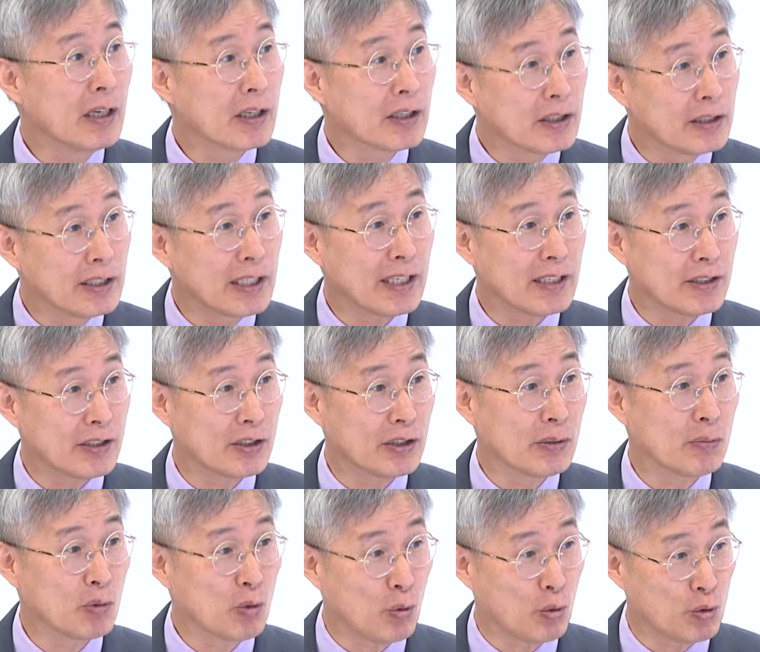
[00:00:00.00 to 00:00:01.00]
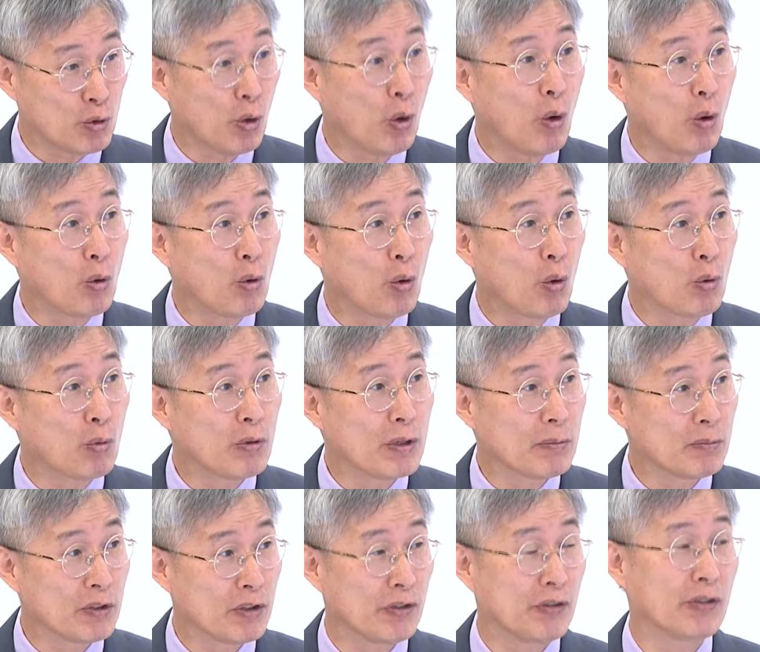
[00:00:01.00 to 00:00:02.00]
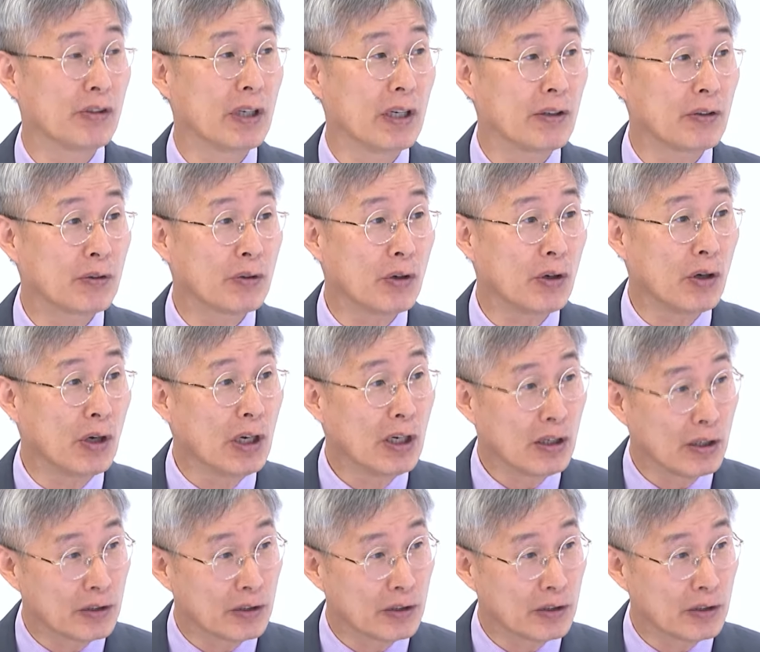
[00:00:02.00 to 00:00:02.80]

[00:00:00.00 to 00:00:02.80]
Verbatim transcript: 그게 지금 초고위험 시설에서